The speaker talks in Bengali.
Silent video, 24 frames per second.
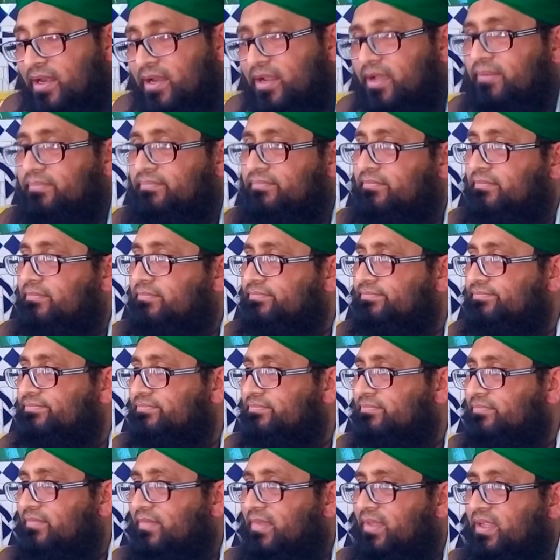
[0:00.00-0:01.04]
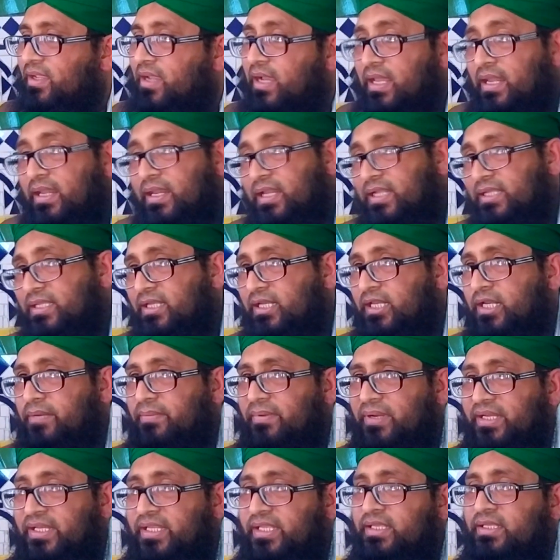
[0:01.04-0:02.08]
হারাম আল্লাহ
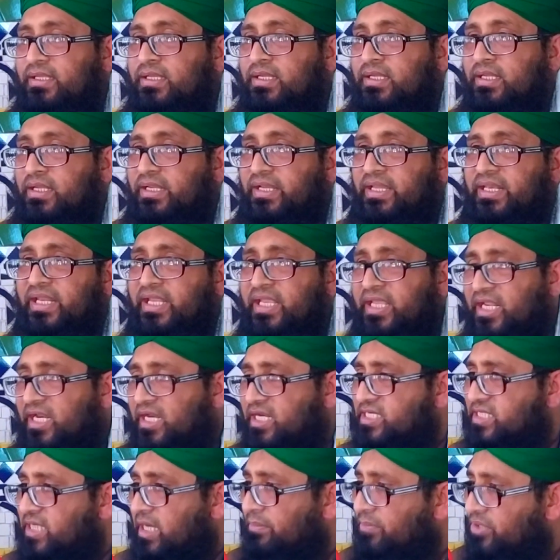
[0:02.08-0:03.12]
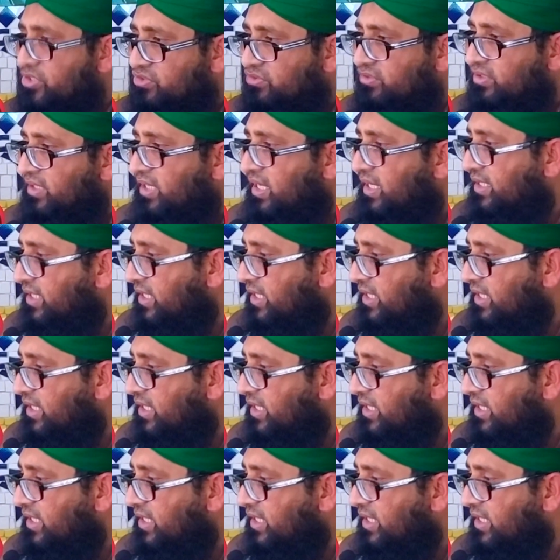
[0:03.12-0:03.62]
তালার বাণী গৃহের স্বামী যদি